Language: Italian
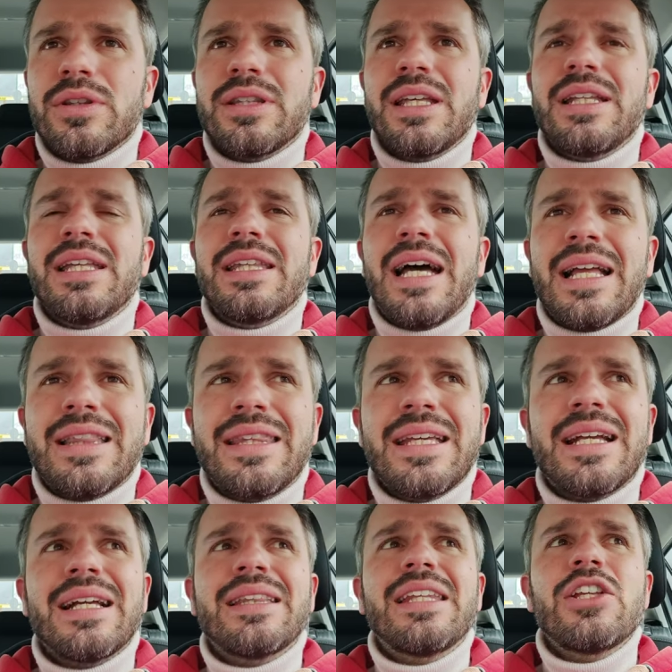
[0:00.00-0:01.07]
di
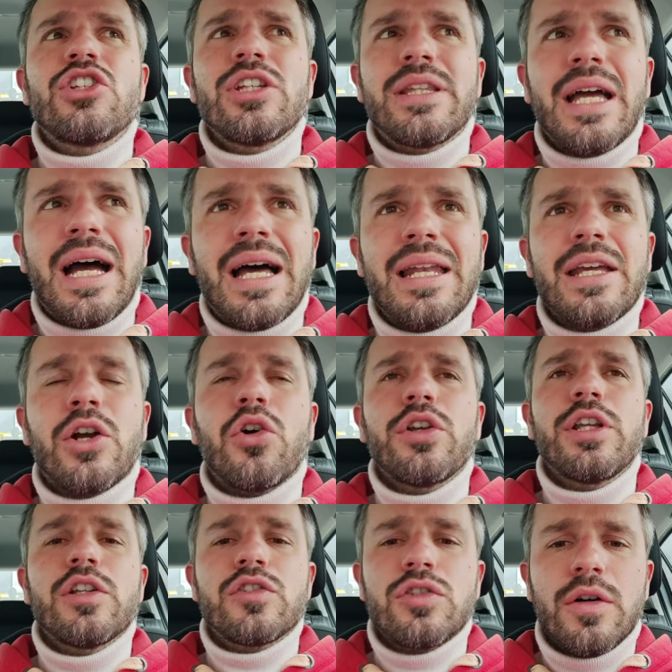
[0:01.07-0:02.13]
didattica digitale
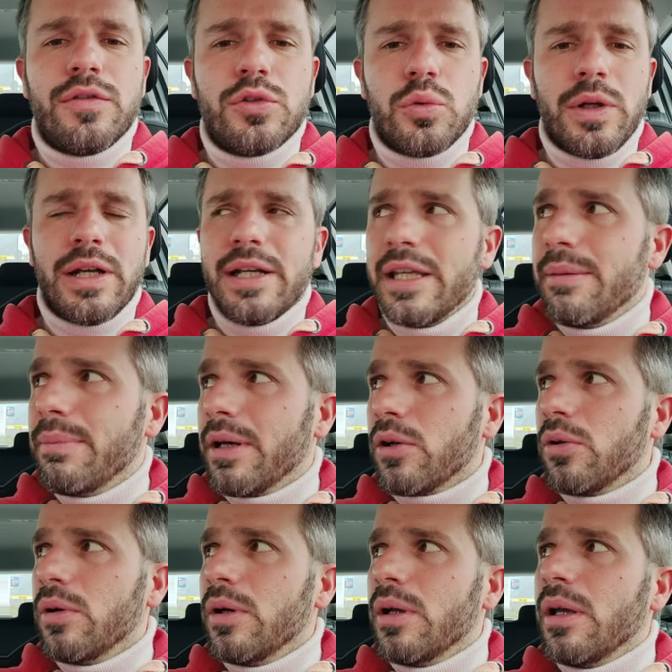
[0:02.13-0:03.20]
con il software
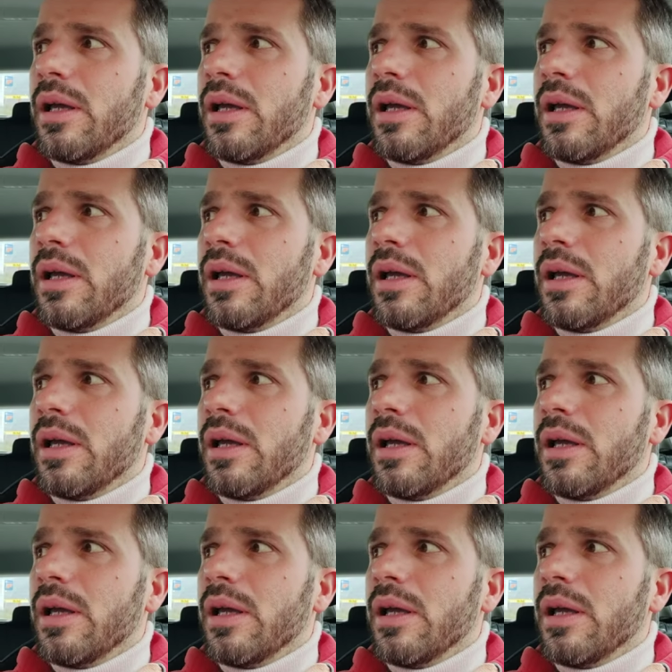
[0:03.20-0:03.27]
libero,